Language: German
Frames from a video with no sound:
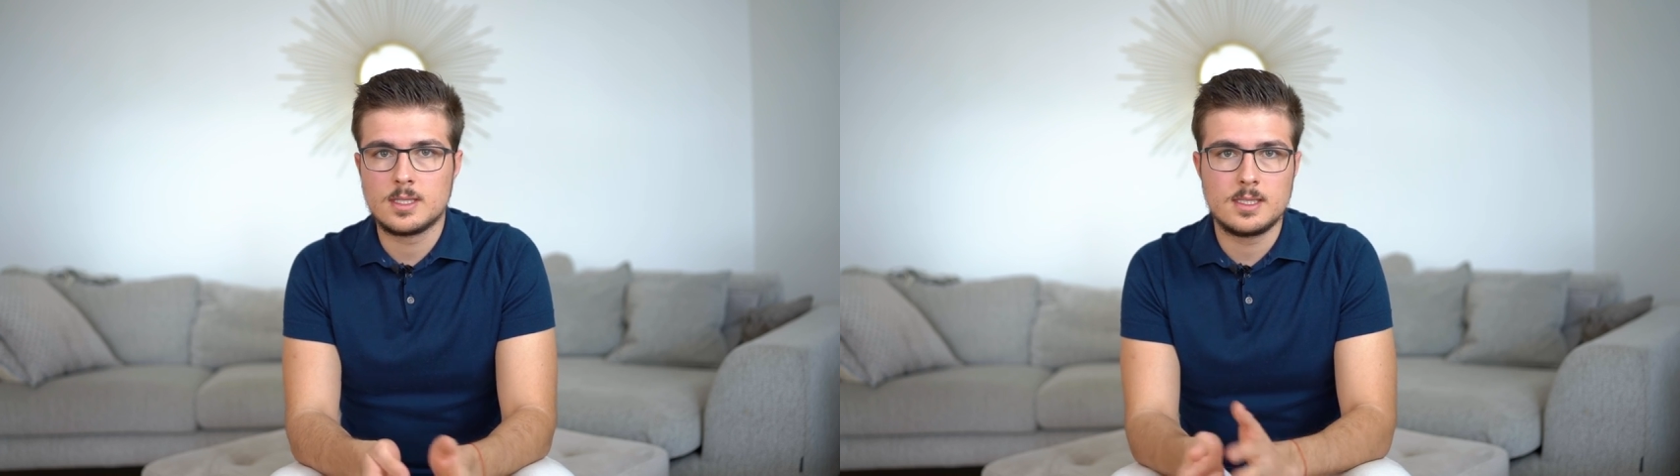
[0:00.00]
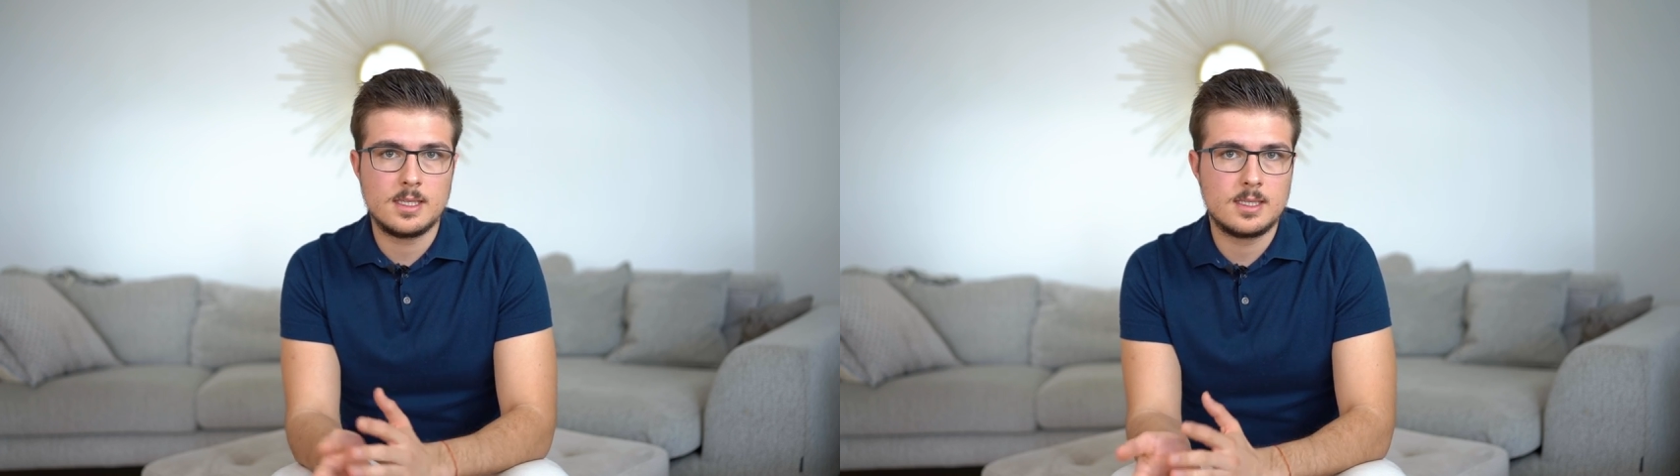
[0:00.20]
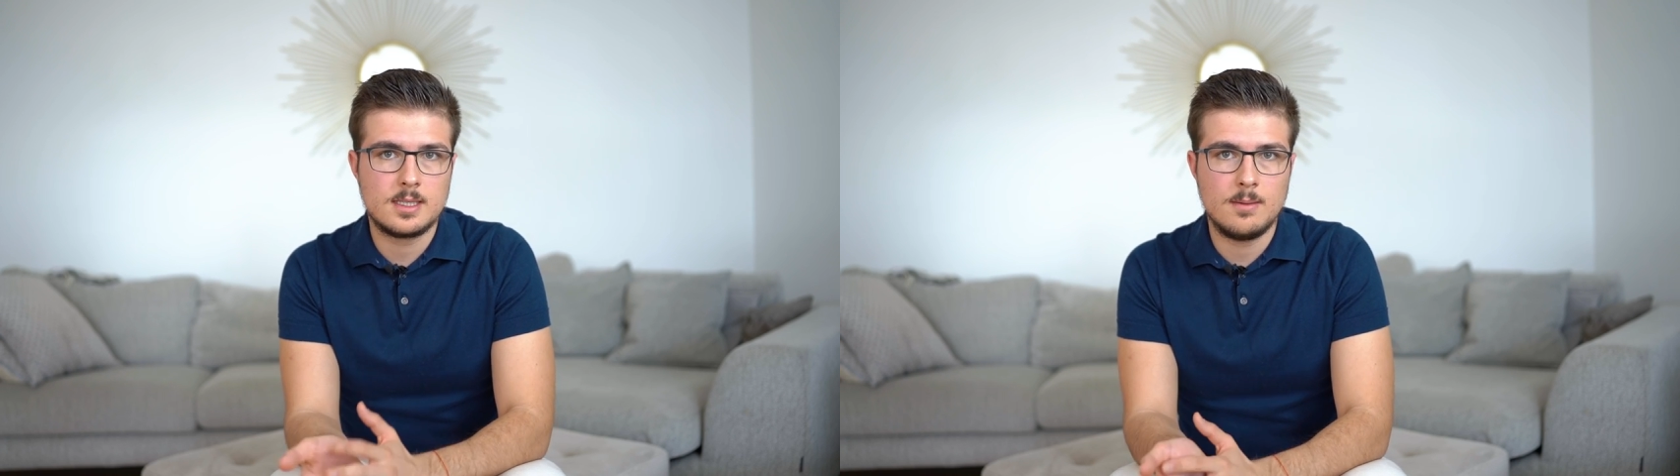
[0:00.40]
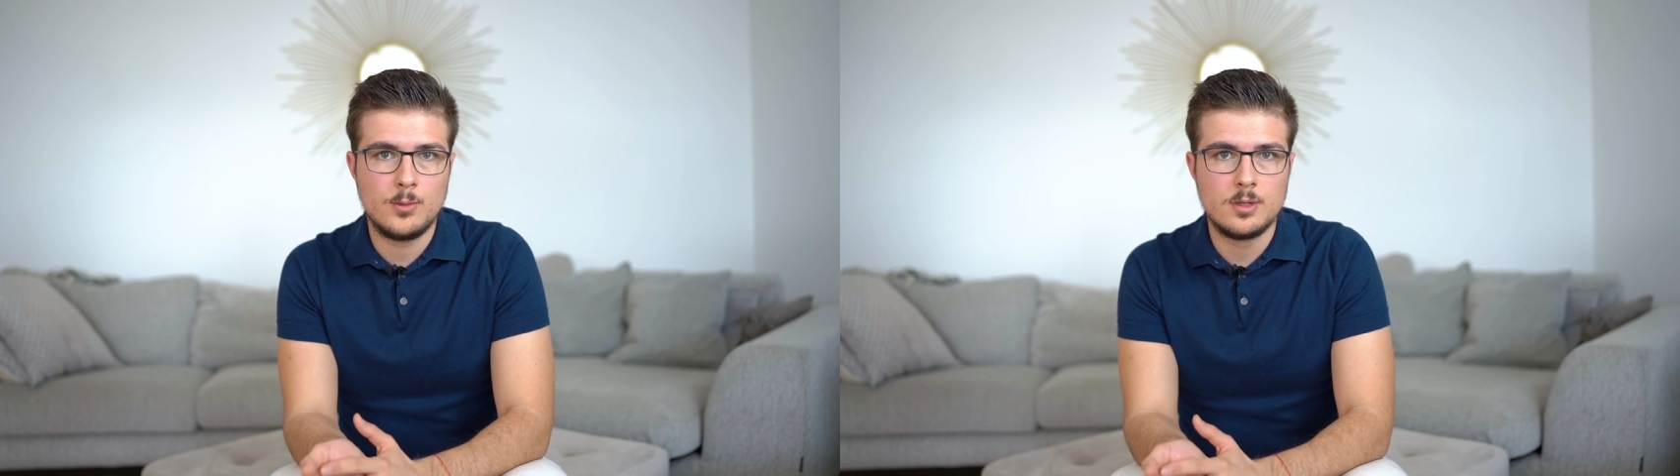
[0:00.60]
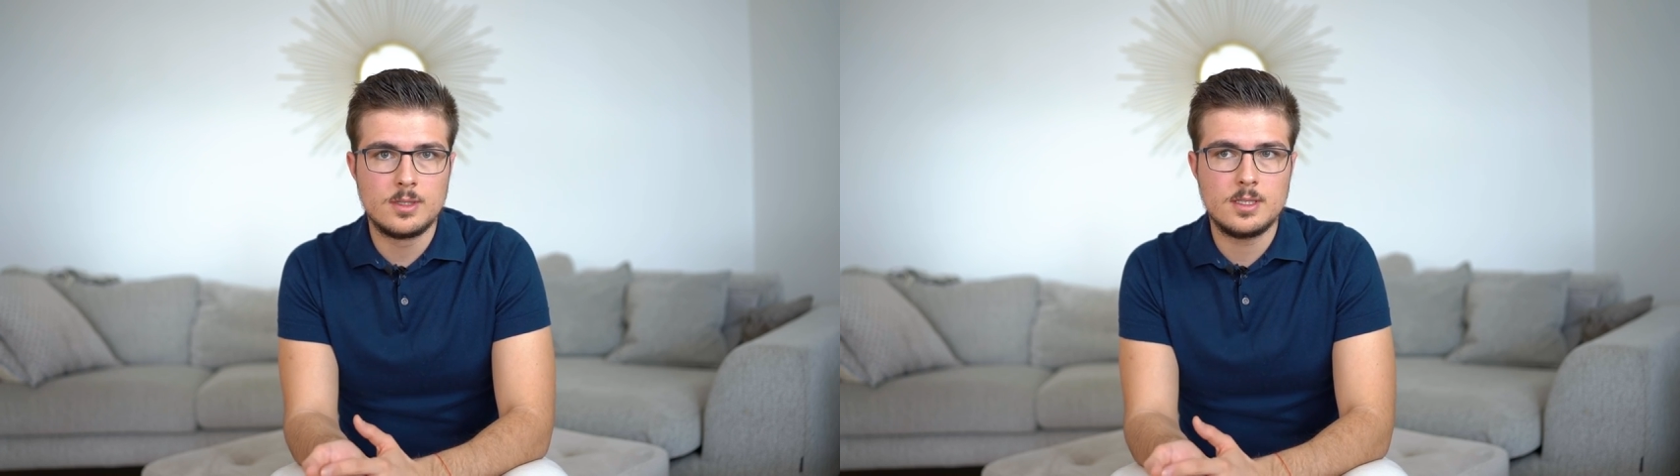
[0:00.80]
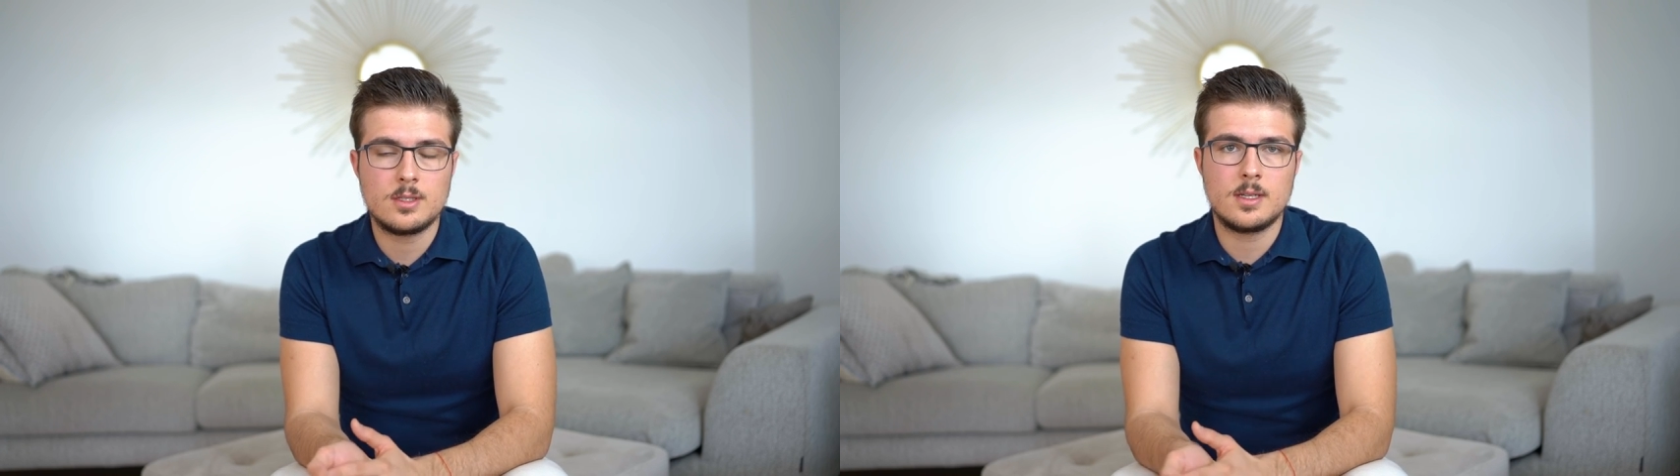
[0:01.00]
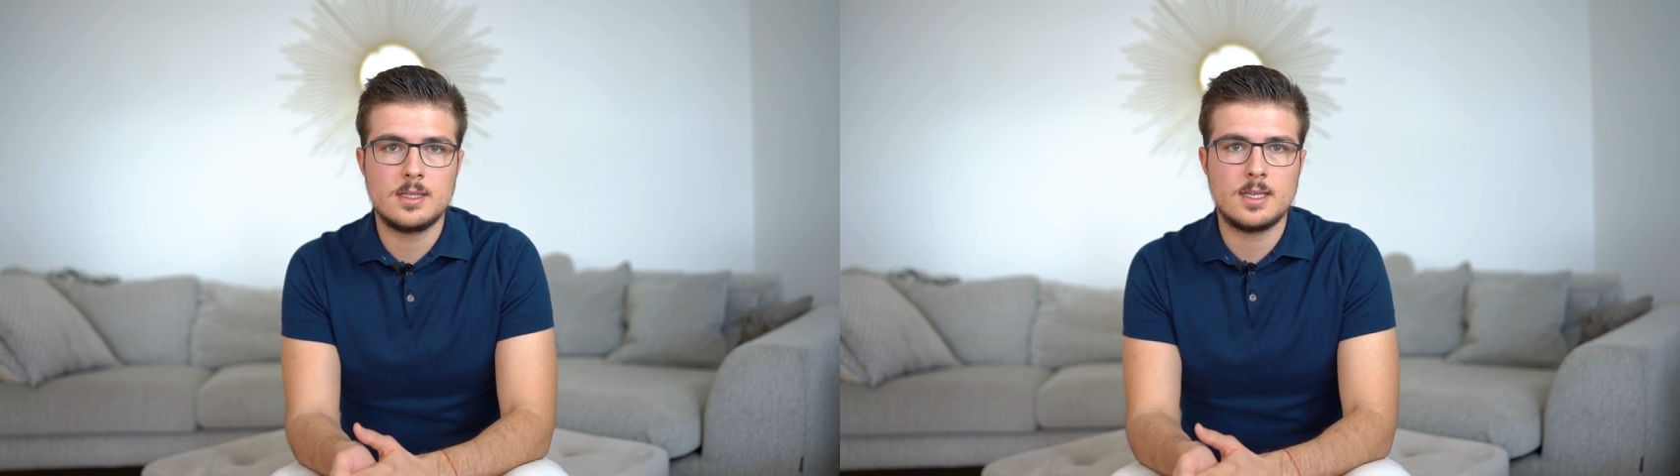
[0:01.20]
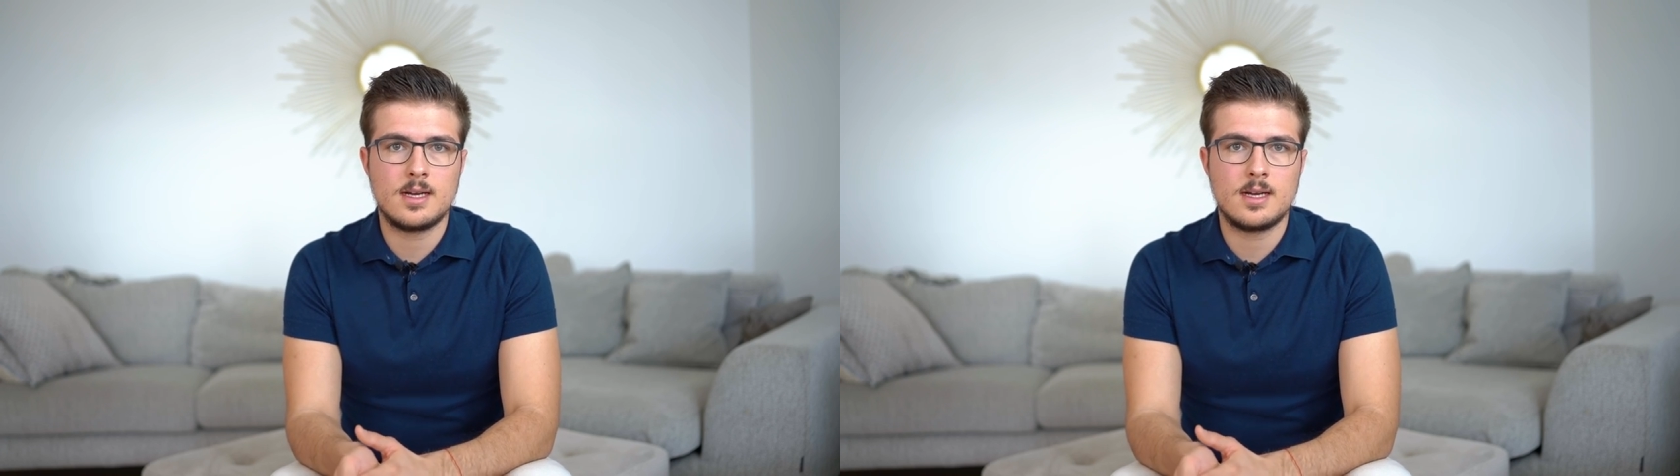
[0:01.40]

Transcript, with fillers: das ist extrem günstig, sondern die